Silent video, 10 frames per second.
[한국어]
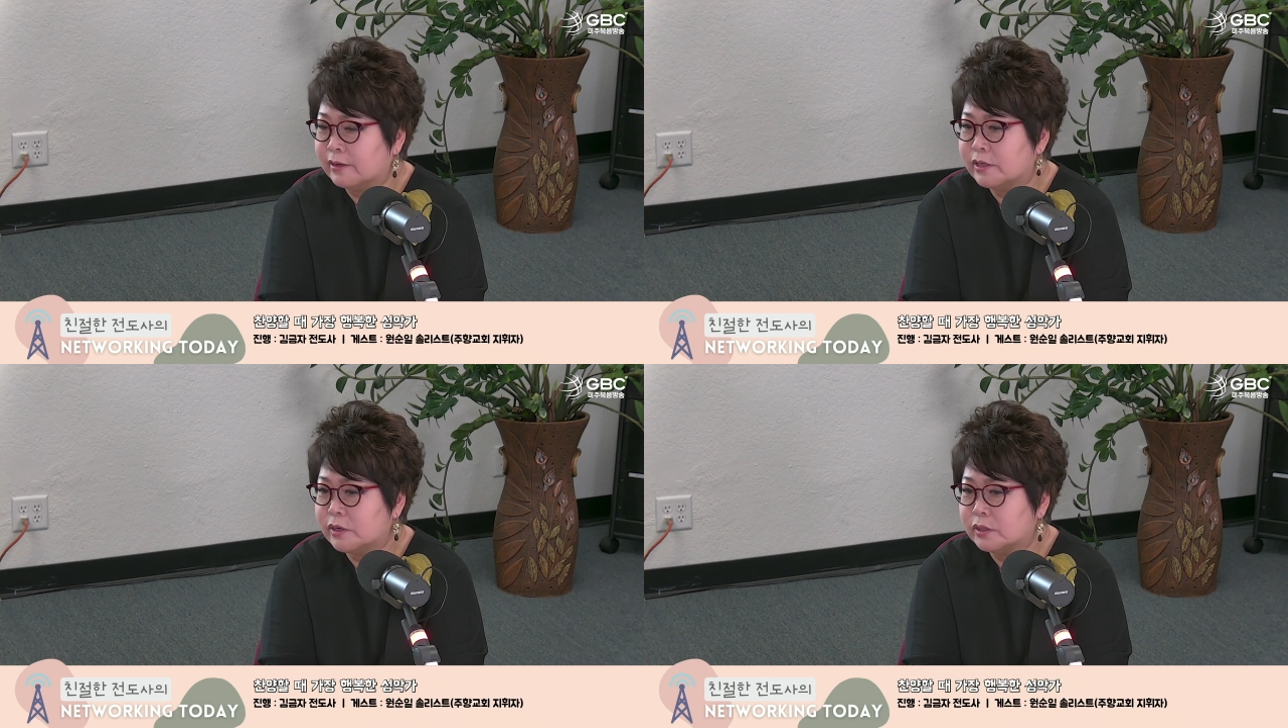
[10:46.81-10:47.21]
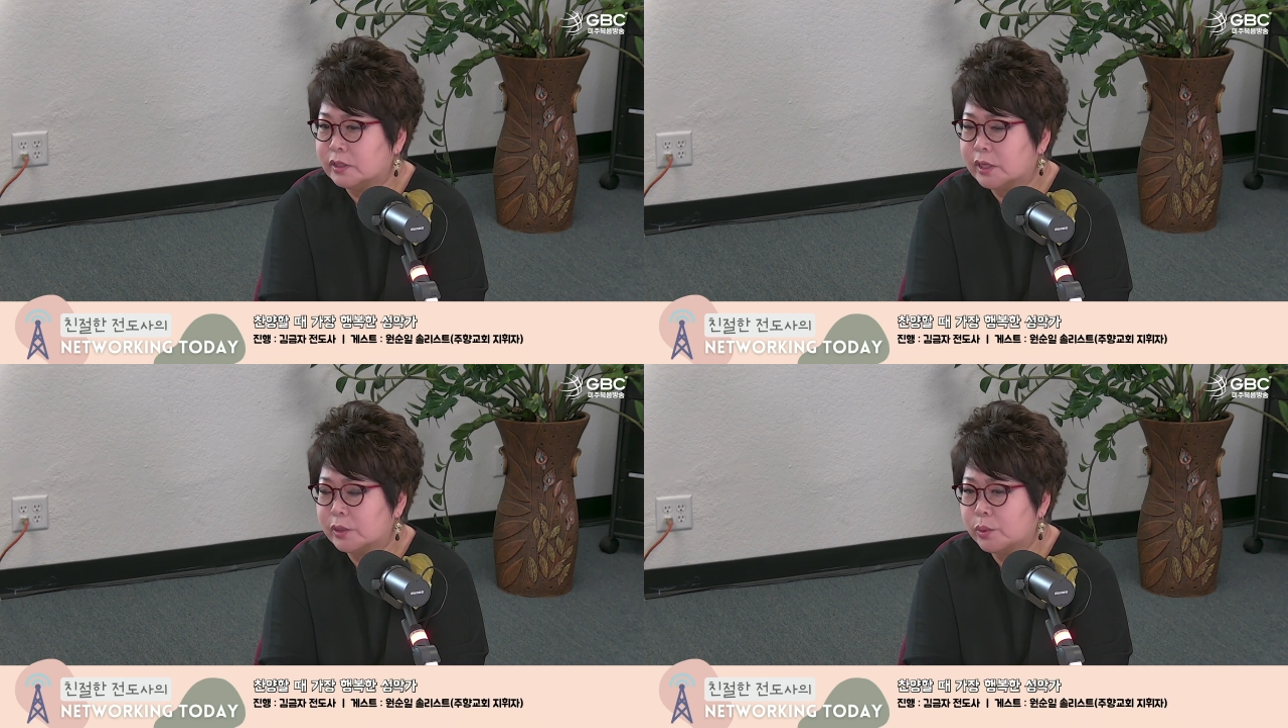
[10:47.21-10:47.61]
그래서 네.
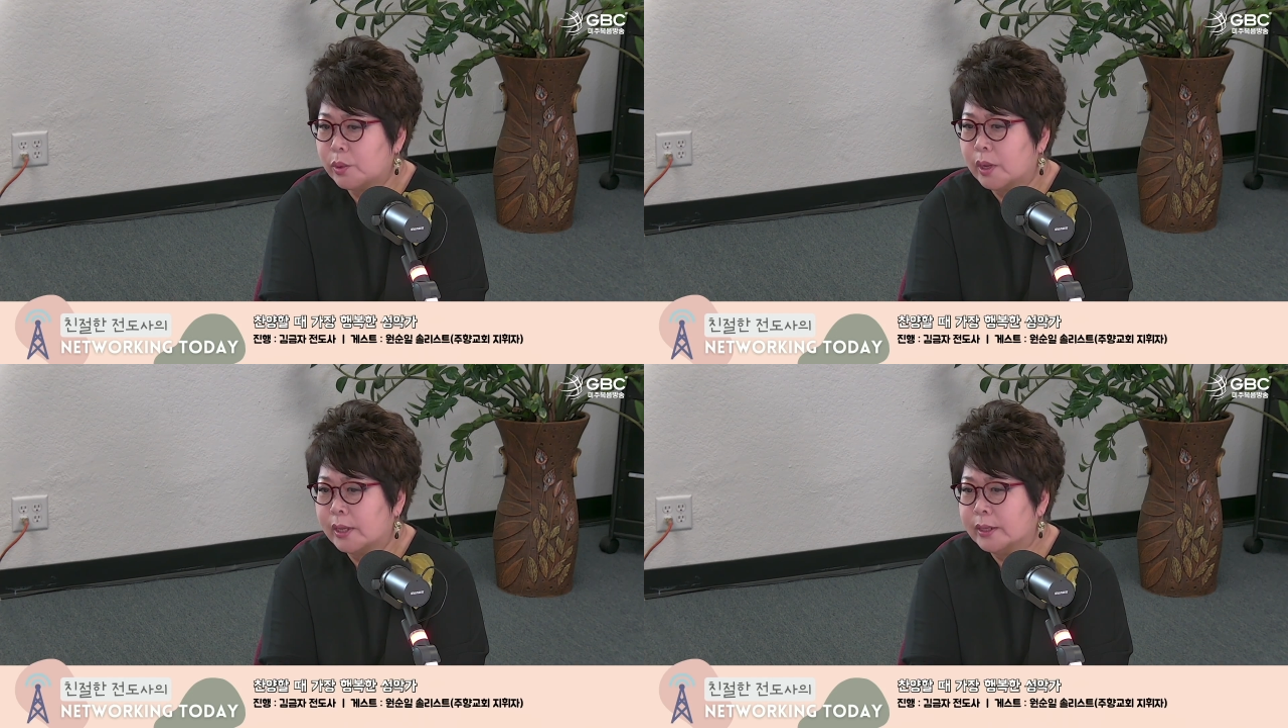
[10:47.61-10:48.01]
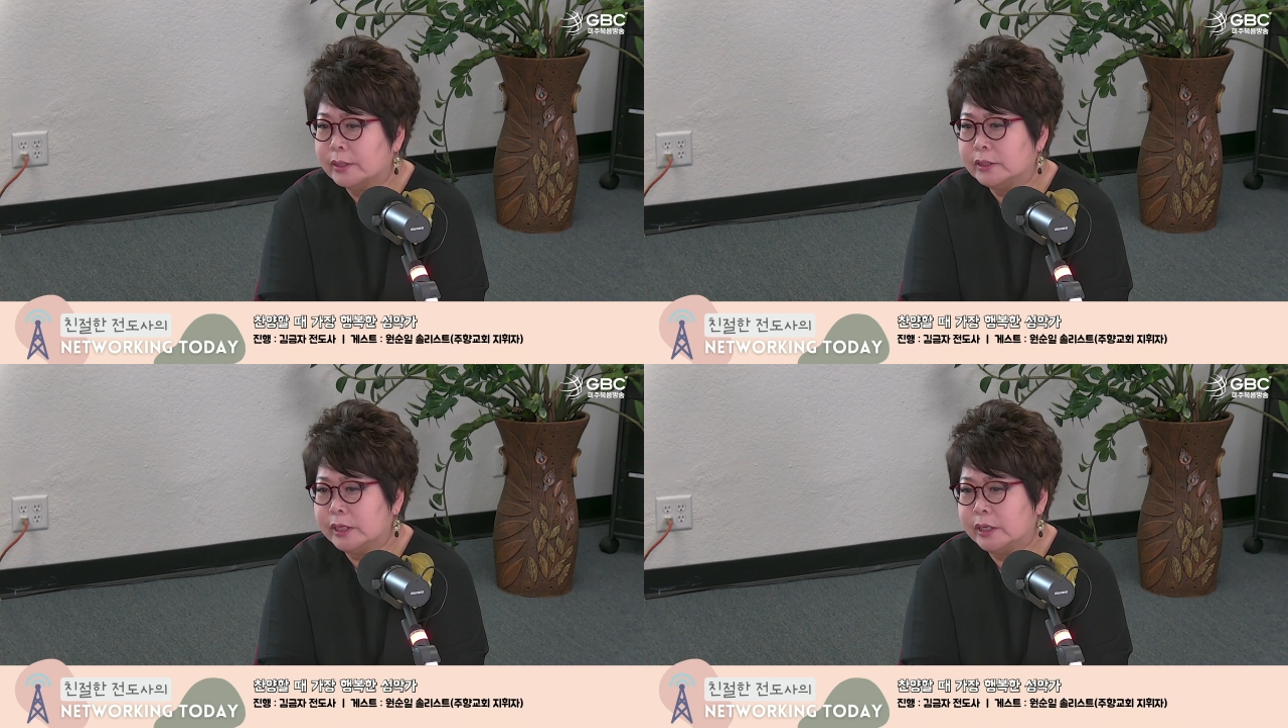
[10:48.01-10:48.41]
그때도
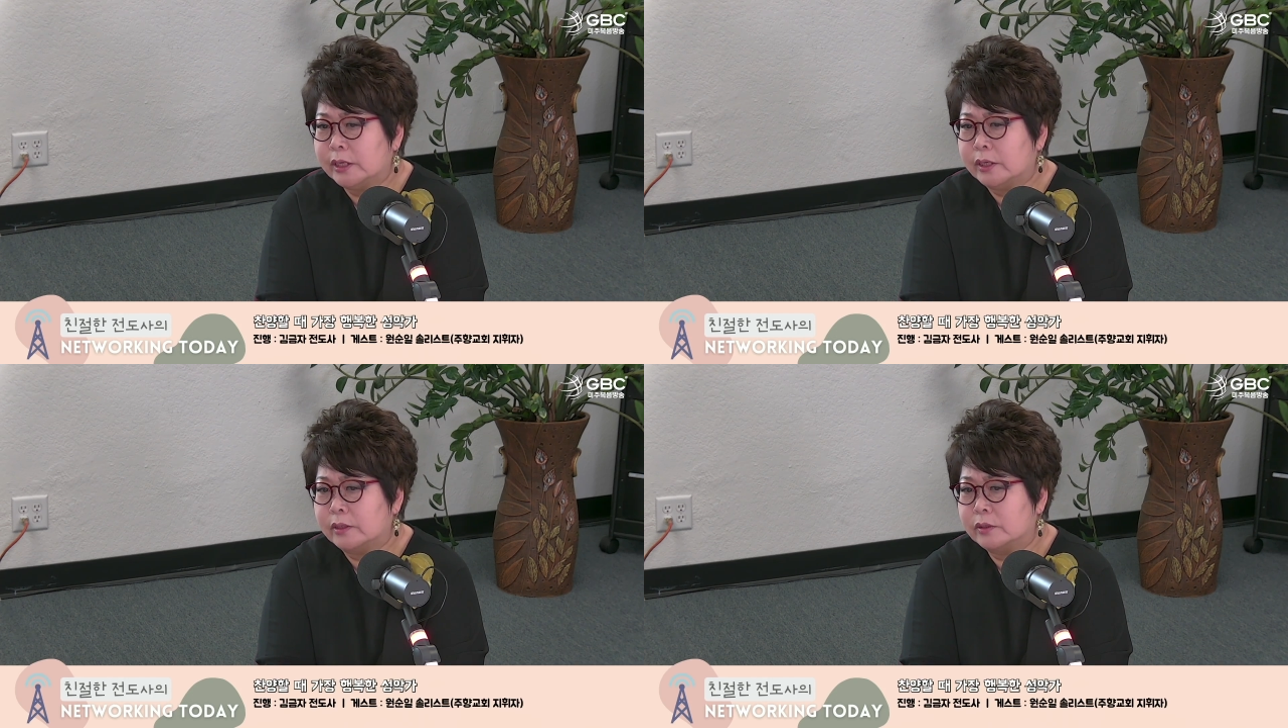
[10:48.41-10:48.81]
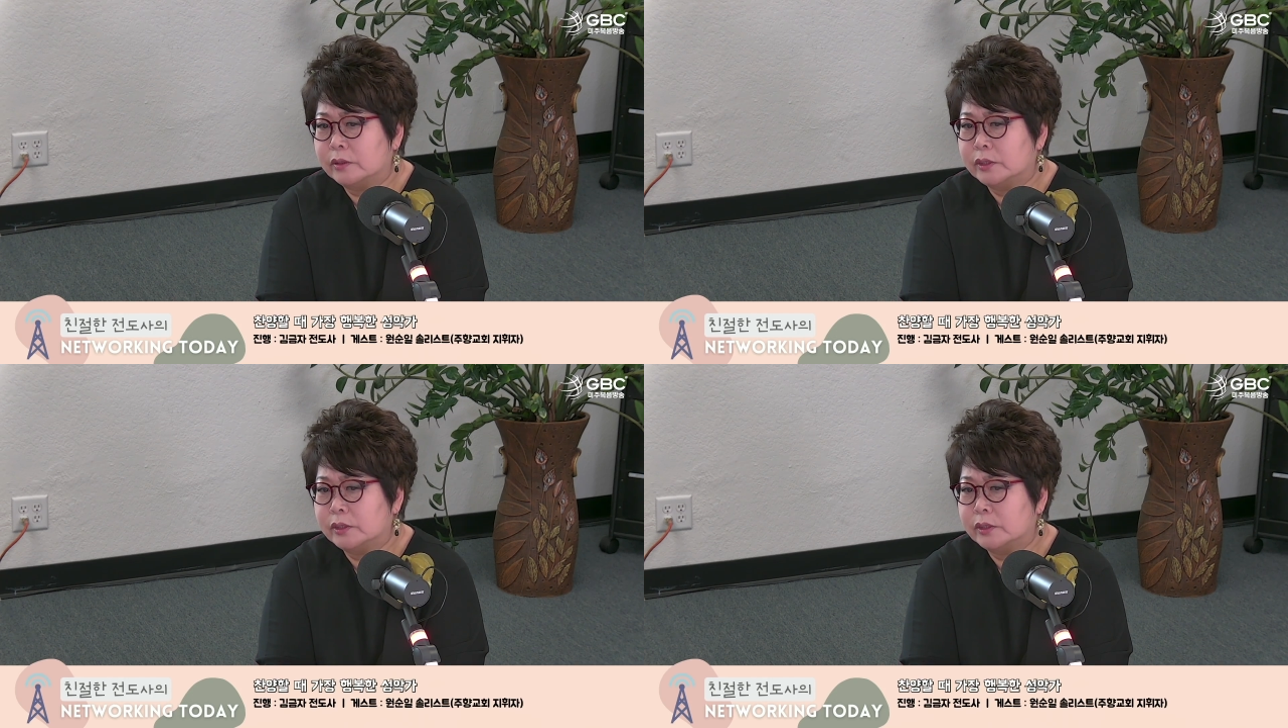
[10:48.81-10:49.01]
이제 어,